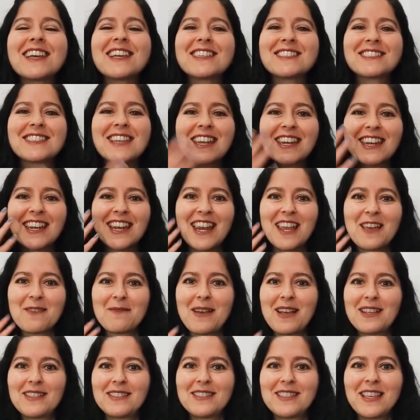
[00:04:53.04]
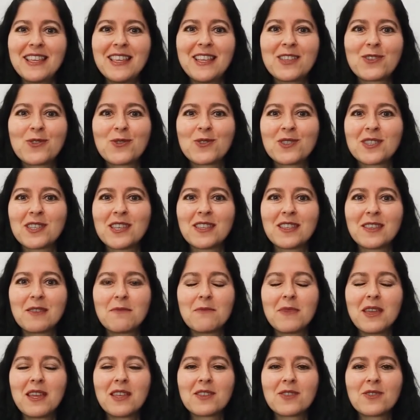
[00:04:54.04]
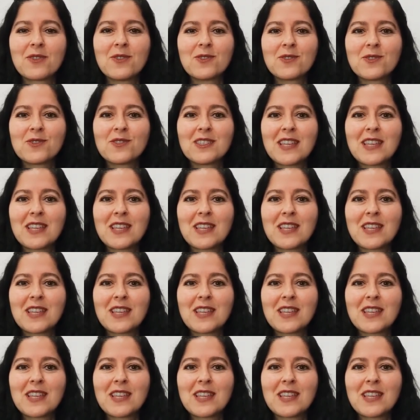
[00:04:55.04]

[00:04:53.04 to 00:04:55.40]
esa relevancia de tus sentimientos,